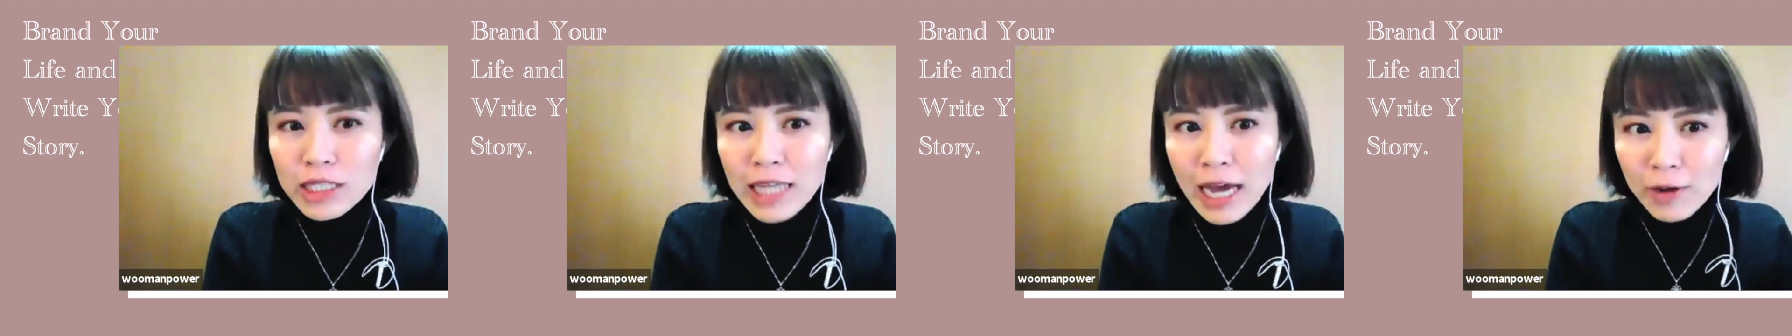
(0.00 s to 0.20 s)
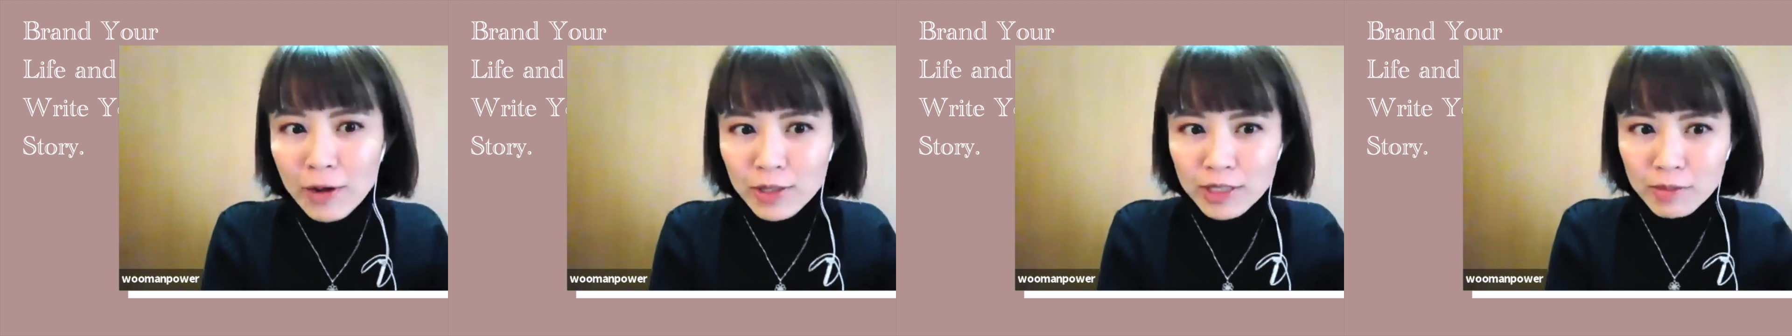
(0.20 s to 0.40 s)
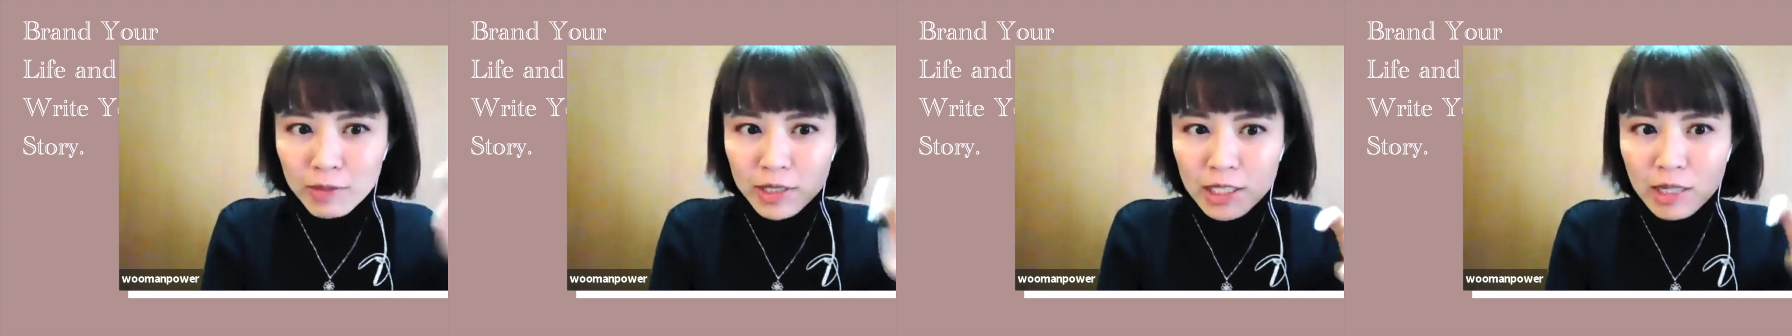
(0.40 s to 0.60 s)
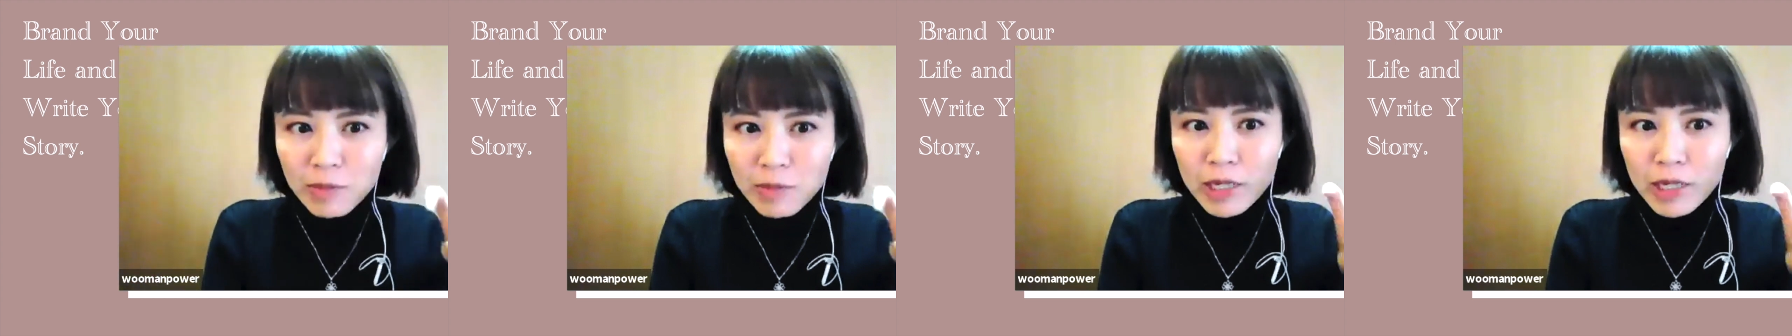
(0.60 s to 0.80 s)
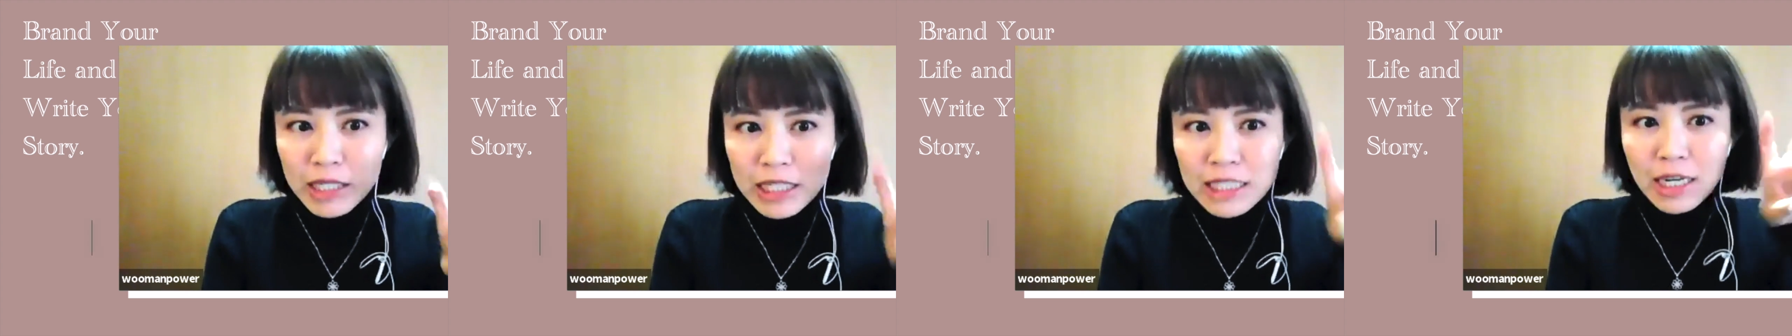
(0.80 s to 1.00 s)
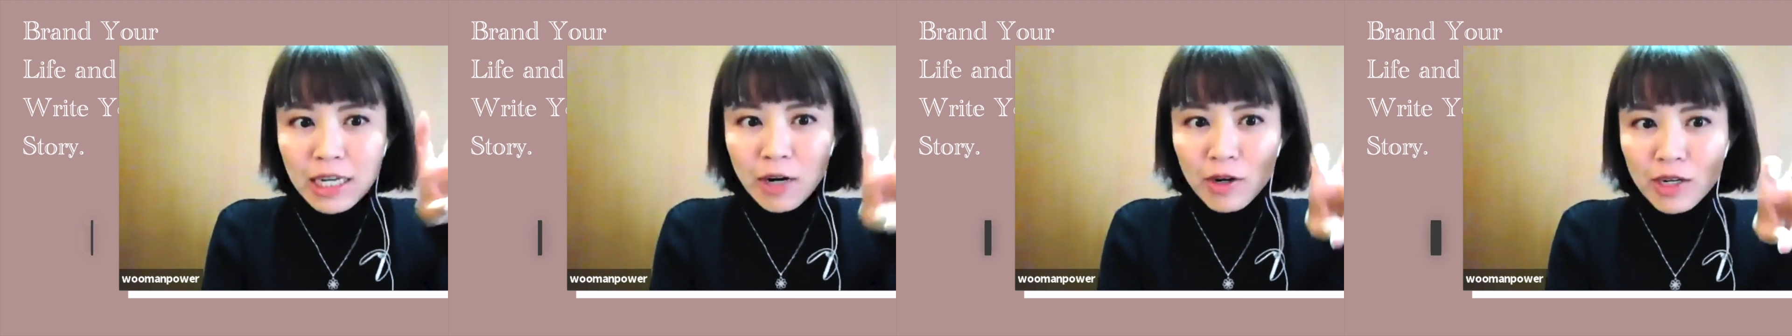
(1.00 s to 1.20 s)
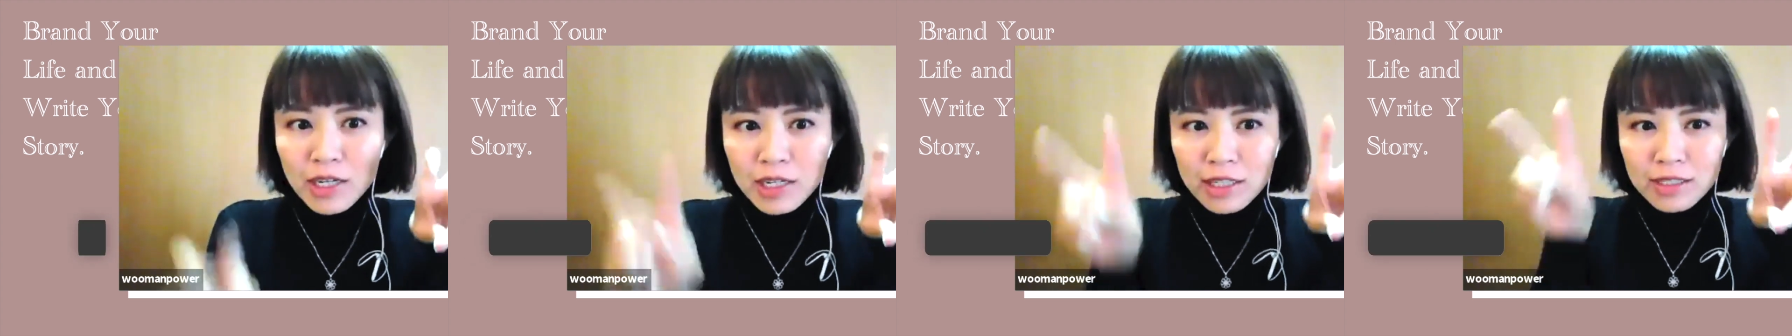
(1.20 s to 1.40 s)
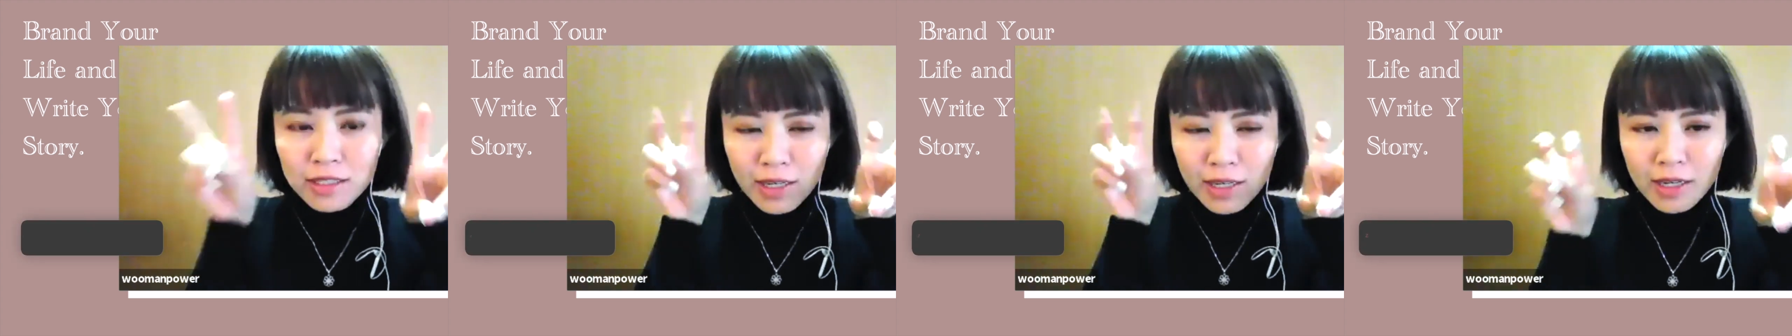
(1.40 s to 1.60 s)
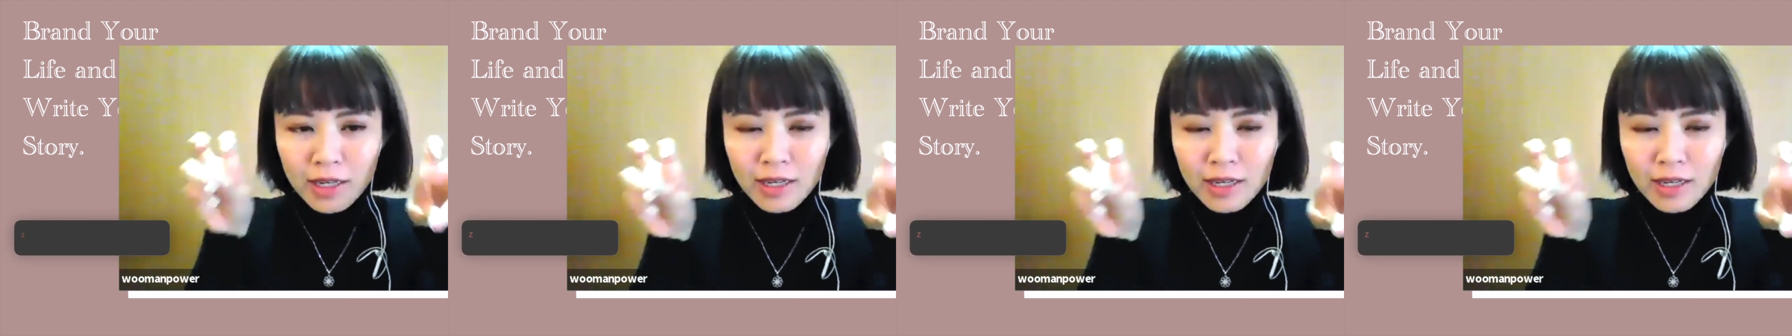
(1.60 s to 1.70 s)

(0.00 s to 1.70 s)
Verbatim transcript: 还有什么特别你想要跟